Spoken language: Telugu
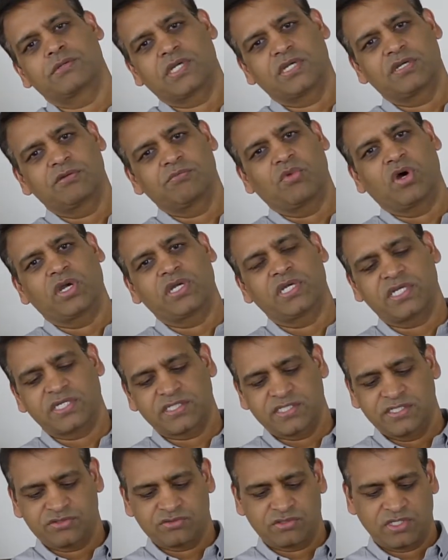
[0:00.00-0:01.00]
రెండు
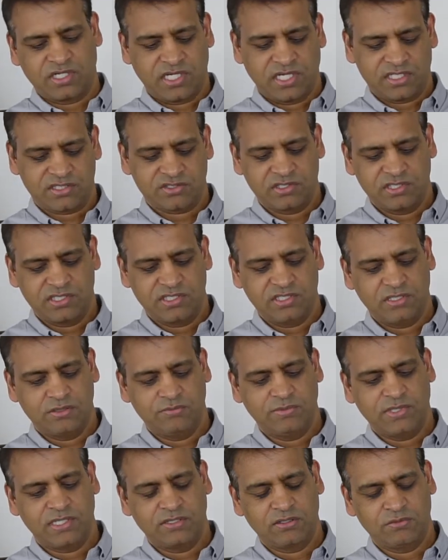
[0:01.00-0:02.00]
మానిటర్ చేస్తున్నాను యాక్చువల్లీ
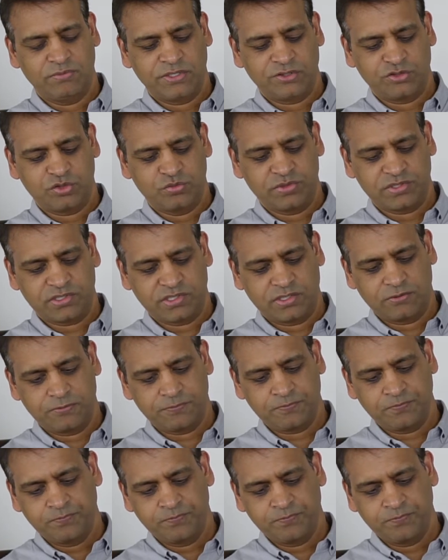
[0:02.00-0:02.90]
ఈబేలో e మీకు చూపిస్తాను